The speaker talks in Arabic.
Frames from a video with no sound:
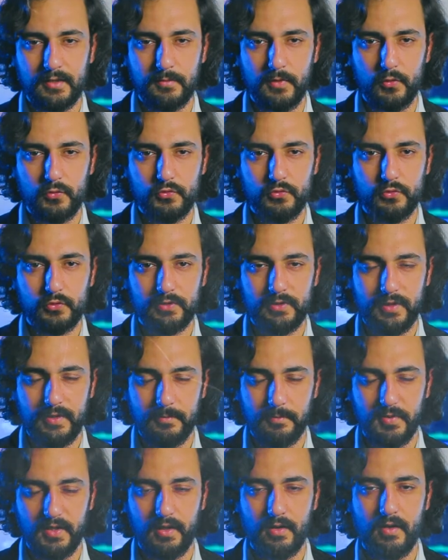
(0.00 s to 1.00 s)
الموجود
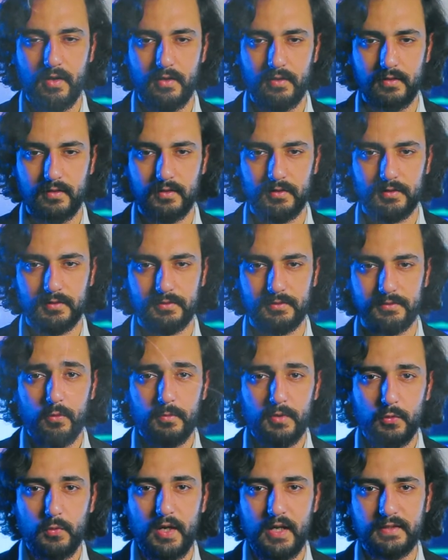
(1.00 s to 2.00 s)
بالقارة
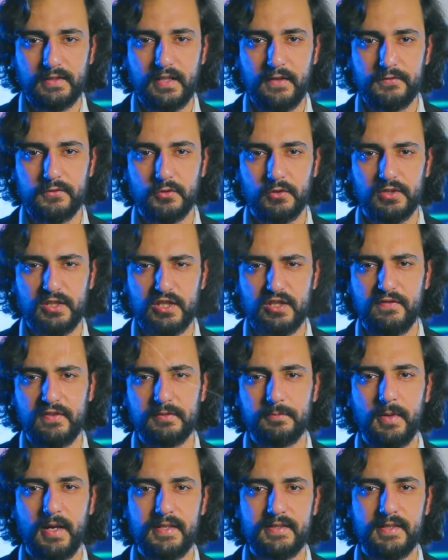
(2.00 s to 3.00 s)
بالوقت نفسه اكتشفت
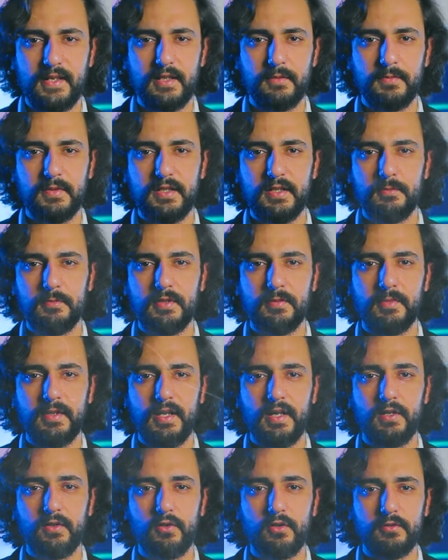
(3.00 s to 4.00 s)
بعثة علمية
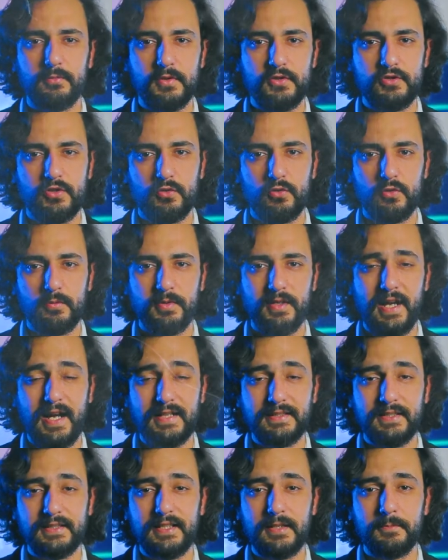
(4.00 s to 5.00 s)
بالمياه القطب الجنوبي
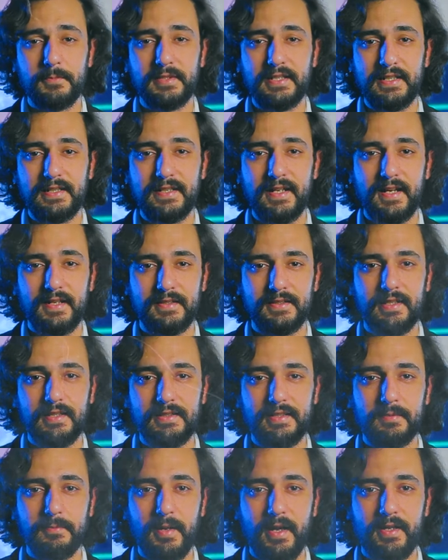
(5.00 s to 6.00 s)
عددا من
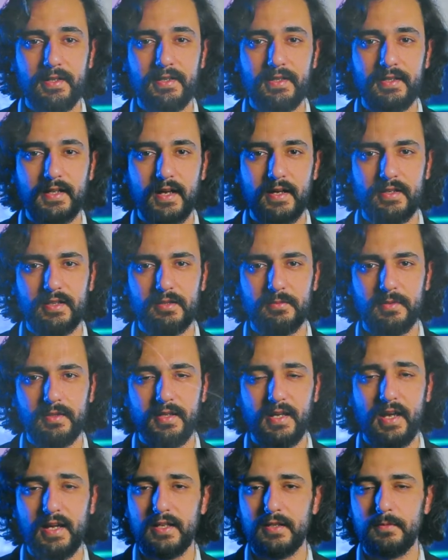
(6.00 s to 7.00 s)
الكائنات البحرية الغريبة
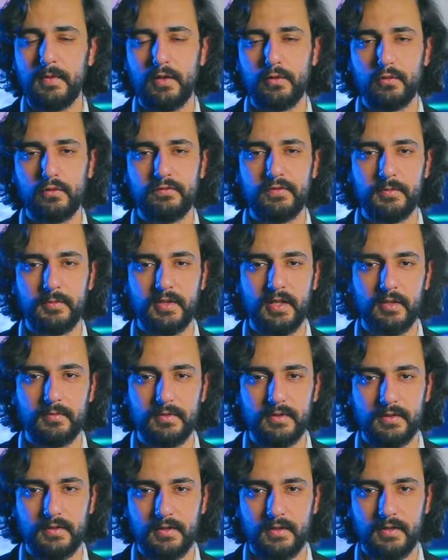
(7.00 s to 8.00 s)
غير معروفة من
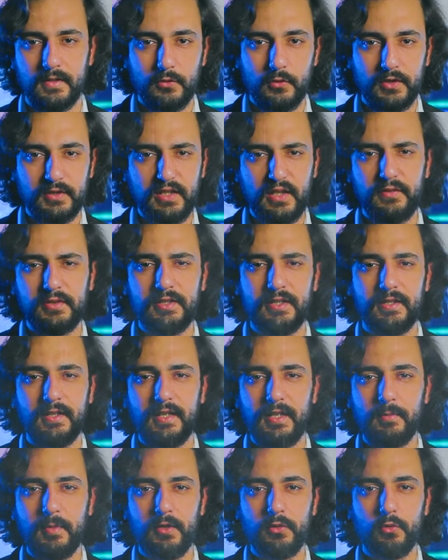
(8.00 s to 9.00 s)
قبل إضافة
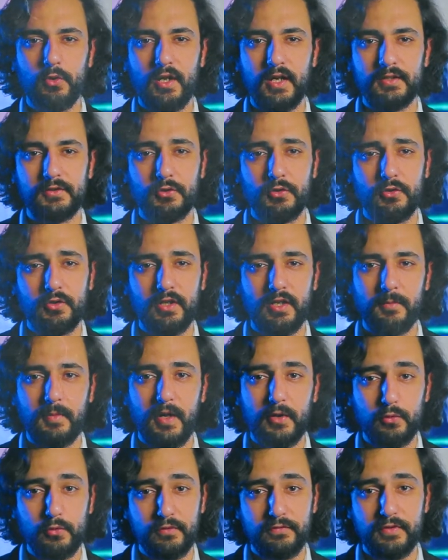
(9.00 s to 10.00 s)
إلى مخلوقات أخرى
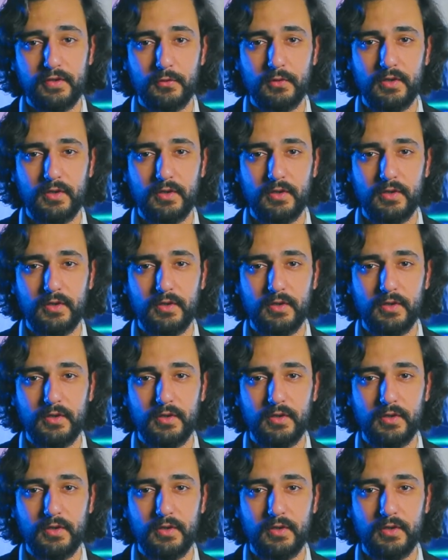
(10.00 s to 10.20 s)
معروفة